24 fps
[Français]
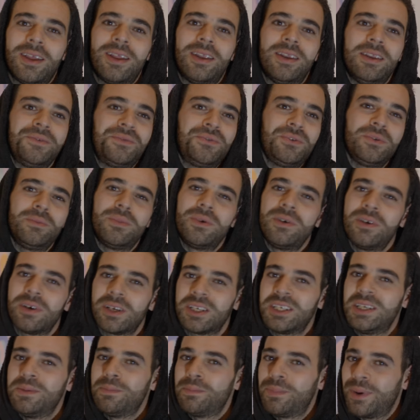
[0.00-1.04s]
Les footballeurs
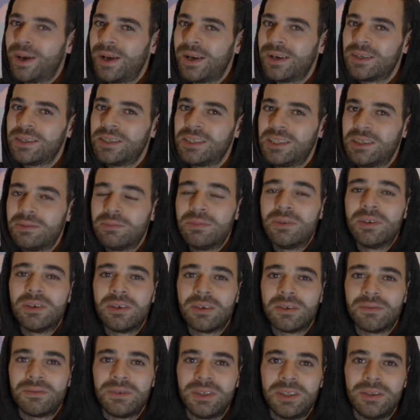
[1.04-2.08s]
qui me parlent et qui me donnent
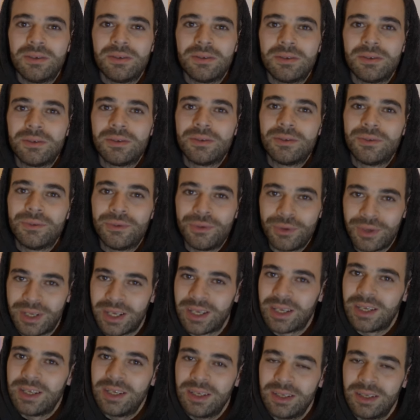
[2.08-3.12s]
envie de,
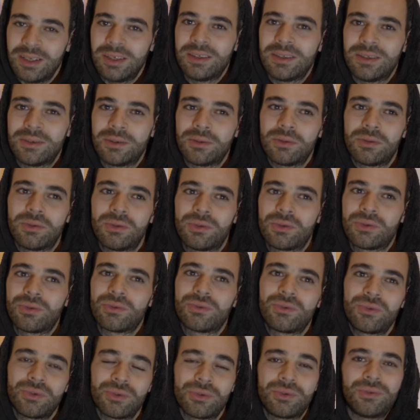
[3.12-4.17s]
créer, ce sont
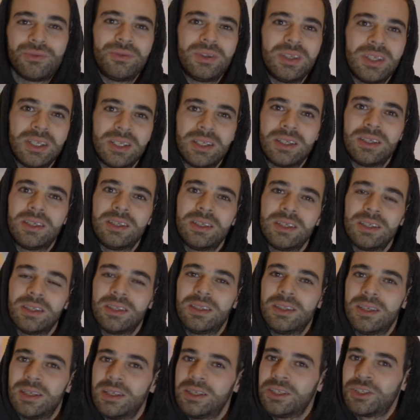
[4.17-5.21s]
surtout des
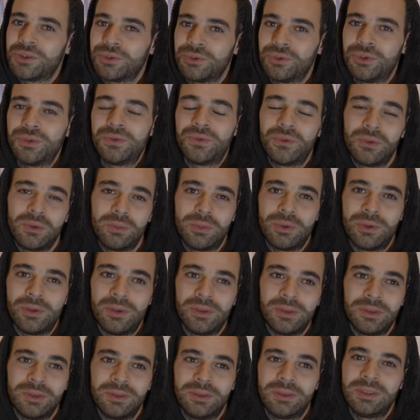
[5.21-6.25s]
légendes du
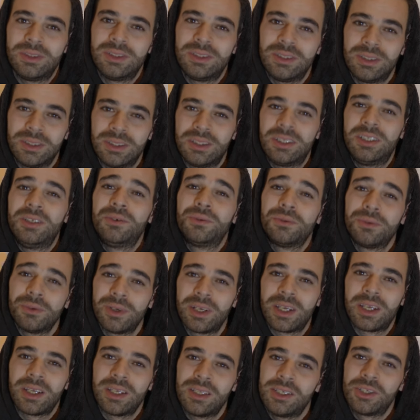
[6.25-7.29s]
football qui ont
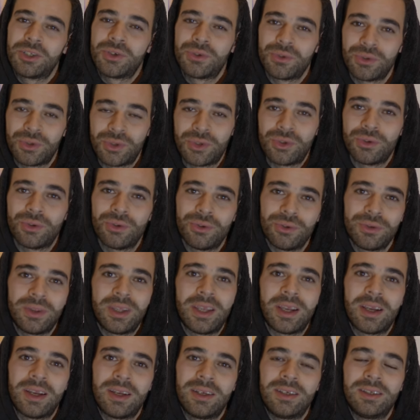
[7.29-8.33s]
créé des choses sur le
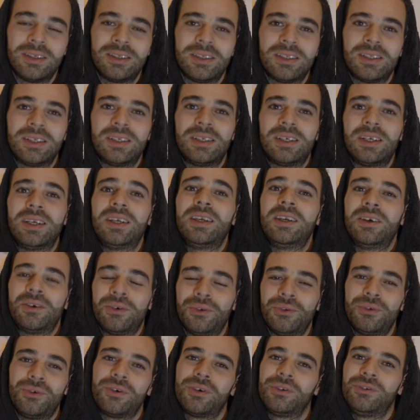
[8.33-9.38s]
terrain et
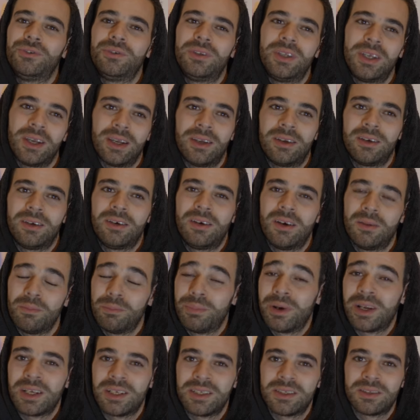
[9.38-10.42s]
en dehors du terrain, comme
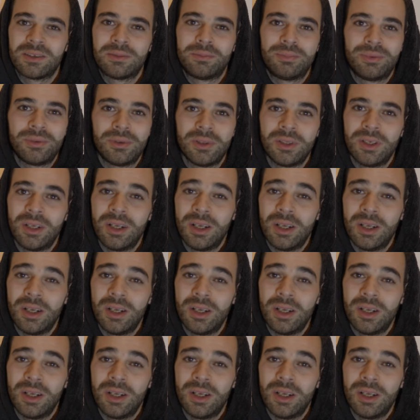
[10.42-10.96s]
par exemple